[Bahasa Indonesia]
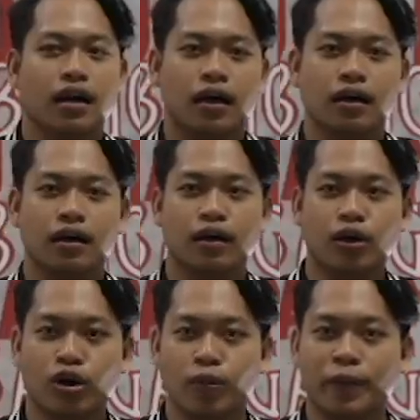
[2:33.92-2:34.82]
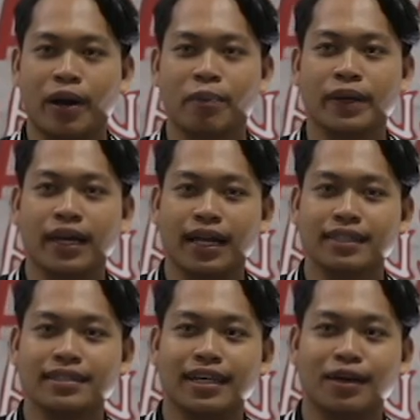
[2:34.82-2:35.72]
Uh, kalau
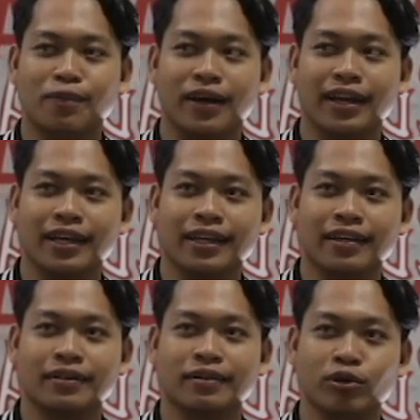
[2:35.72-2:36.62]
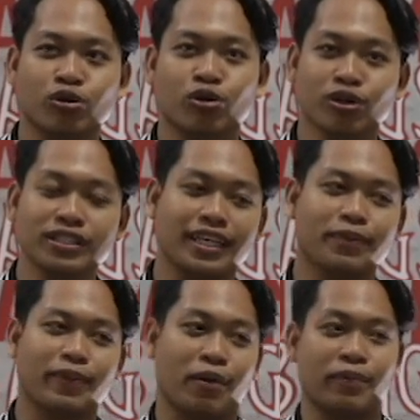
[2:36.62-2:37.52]
penampilan saya paling nunggu sih
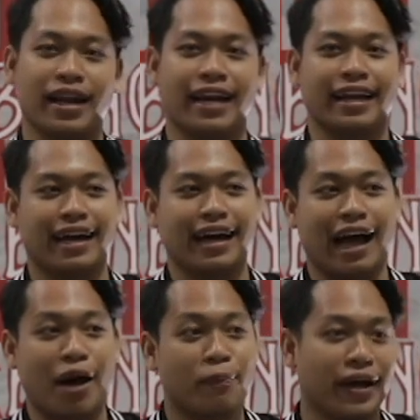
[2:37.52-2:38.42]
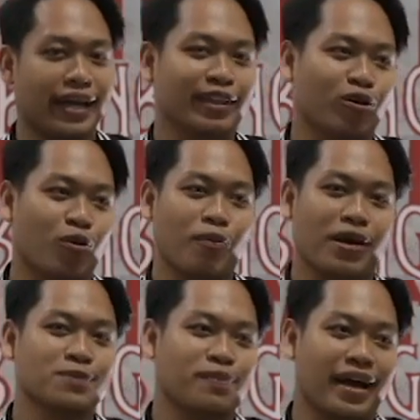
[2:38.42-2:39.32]
penampilannya Kak Pai atau
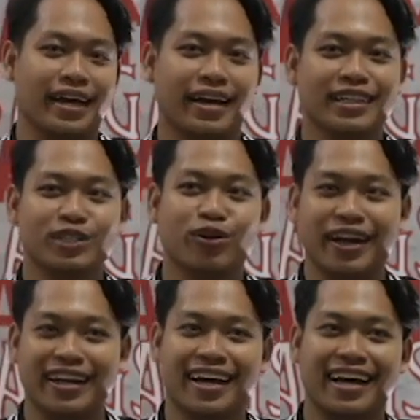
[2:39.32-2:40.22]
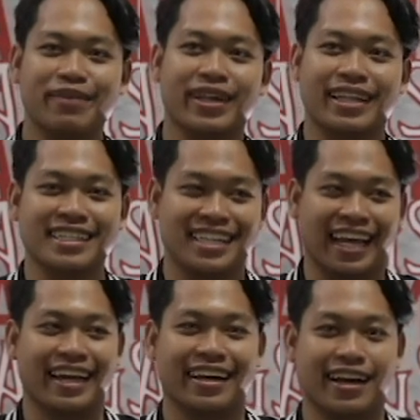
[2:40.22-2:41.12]
Mas Pai ya. Soalnya dia kan mantan
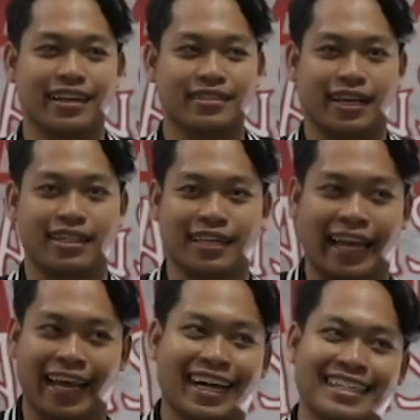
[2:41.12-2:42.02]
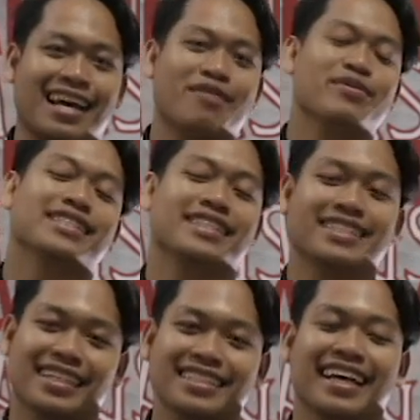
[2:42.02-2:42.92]
slanker dan saya slanker abis sih,
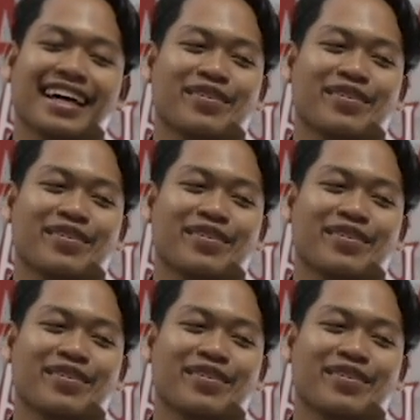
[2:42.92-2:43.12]
saya slanker